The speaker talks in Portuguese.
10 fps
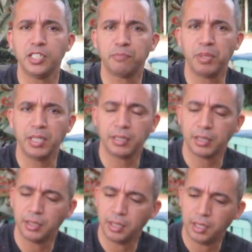
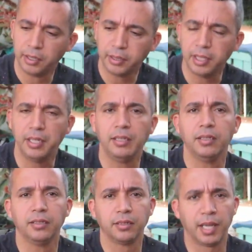respeita quem
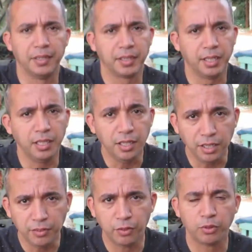está naquele
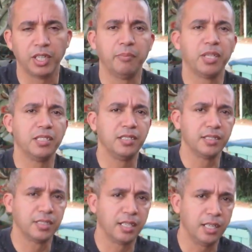nível, quem
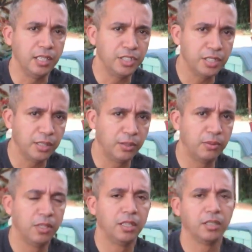precisa da
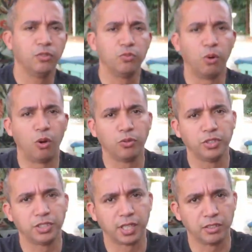religião nos
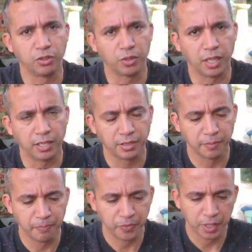moldes tradicionais.
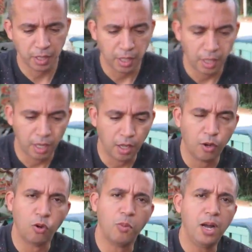
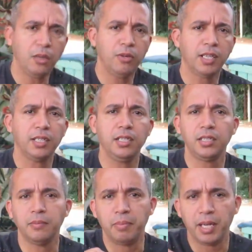O mago é aquele
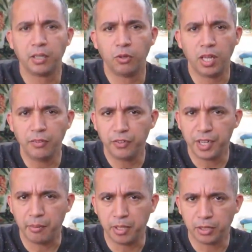que pega o
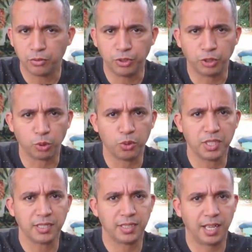refinamento de
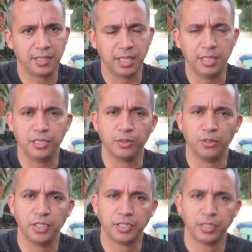todas as
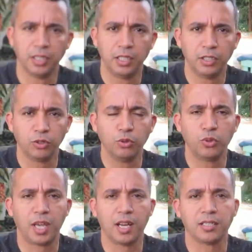religiões,
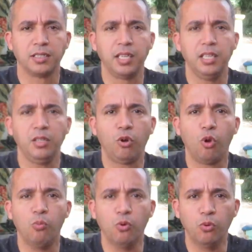tudo que elas têm em
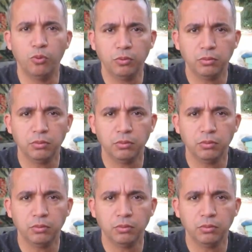comum